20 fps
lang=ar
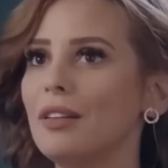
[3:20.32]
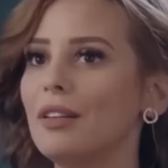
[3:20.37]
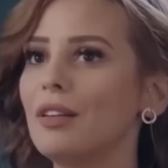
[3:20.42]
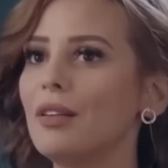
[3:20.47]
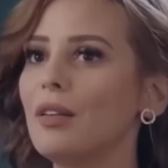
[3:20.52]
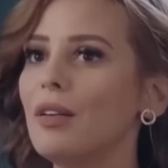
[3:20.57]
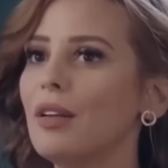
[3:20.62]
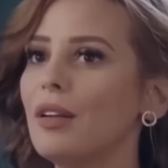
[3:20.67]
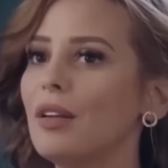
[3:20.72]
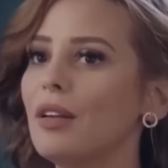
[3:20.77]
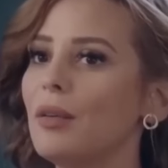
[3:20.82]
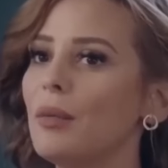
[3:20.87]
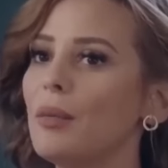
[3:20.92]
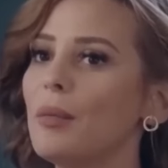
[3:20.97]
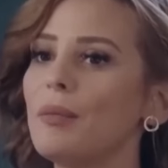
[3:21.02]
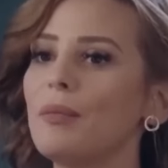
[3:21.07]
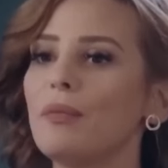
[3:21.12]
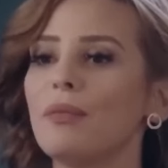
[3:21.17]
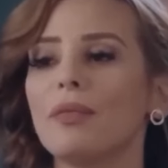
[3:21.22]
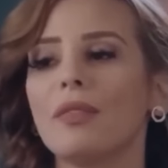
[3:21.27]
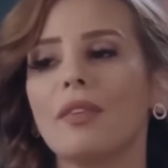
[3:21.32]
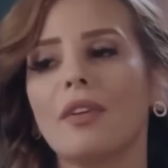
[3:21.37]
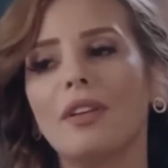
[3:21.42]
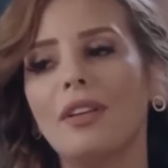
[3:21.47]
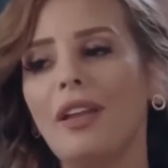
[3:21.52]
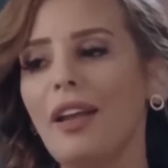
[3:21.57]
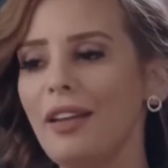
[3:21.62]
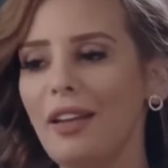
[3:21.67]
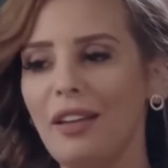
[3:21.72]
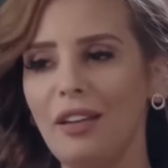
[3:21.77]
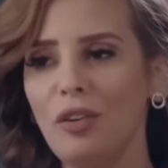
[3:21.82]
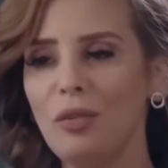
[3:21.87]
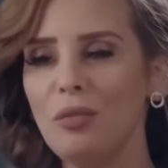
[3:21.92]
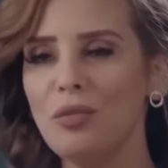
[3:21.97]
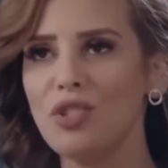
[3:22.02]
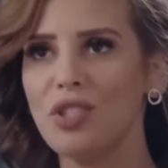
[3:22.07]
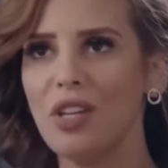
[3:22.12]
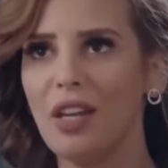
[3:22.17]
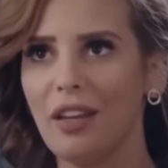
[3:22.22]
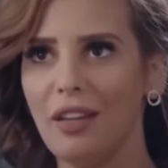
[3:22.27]
صح لا يعني هو
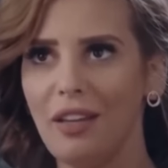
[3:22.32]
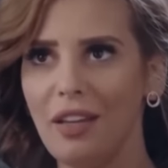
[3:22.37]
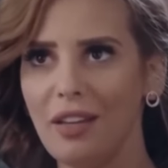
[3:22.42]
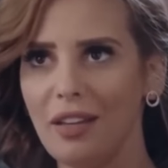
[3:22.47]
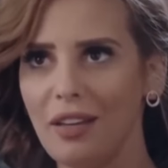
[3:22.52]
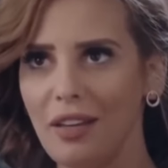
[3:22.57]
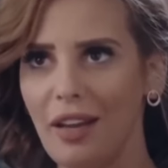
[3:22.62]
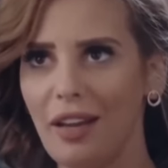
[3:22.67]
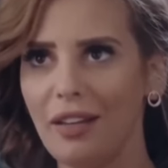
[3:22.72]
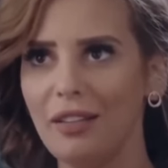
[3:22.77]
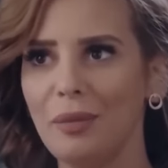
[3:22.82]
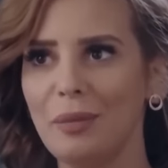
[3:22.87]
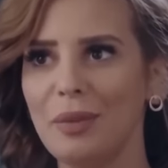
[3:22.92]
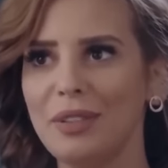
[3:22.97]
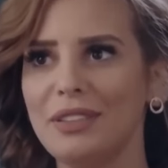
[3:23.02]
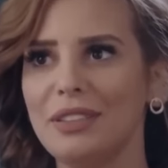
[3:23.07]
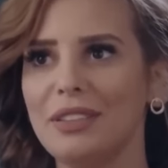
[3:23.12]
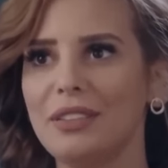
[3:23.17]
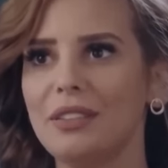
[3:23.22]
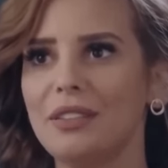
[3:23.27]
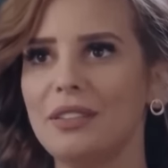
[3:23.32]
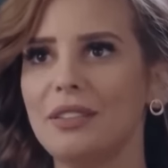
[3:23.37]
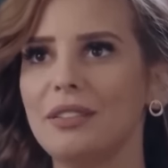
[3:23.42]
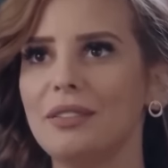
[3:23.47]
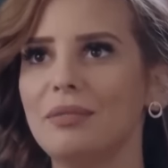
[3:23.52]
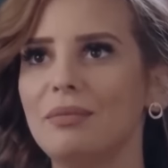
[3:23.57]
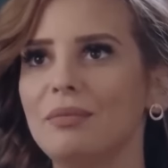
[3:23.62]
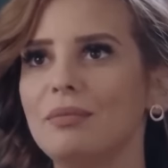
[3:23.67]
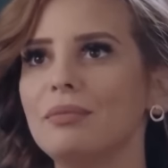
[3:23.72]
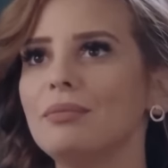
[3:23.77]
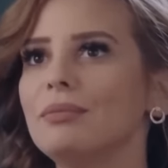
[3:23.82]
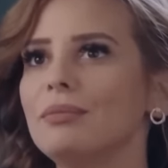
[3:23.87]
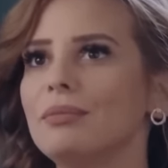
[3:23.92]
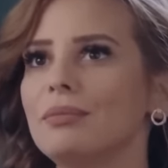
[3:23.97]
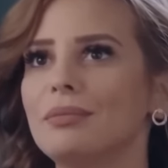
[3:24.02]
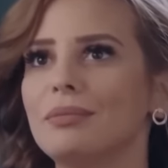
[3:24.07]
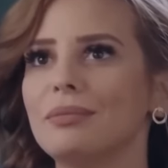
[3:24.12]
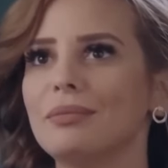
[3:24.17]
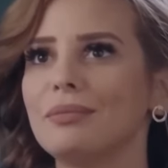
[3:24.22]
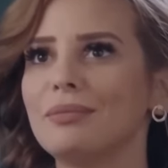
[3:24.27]
مش تغيير يعني بس
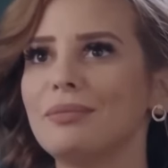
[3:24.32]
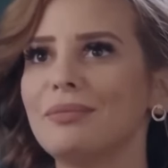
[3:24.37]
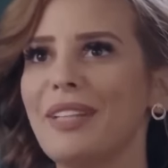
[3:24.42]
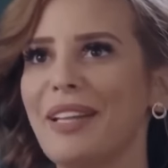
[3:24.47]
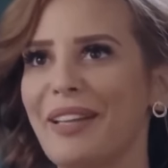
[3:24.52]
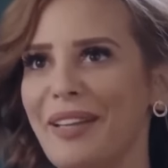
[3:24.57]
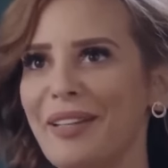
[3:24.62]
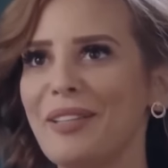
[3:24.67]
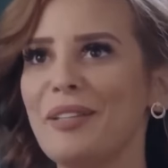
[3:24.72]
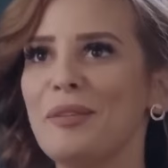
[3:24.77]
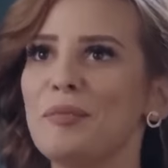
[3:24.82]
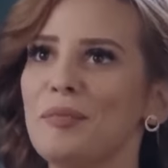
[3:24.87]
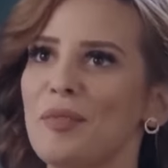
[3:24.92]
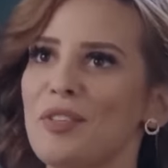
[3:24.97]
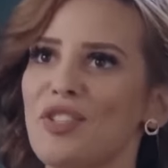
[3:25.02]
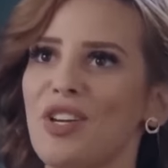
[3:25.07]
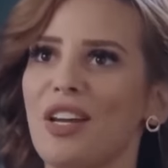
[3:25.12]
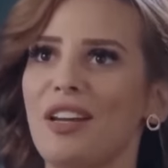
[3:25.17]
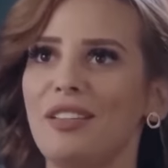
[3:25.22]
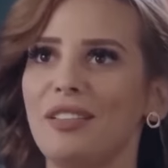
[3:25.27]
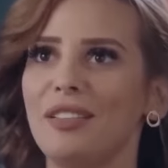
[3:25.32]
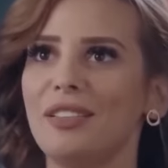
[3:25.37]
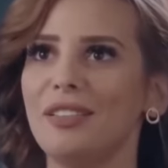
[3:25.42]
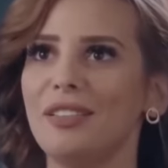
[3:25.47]
اتاكدت من مشاعري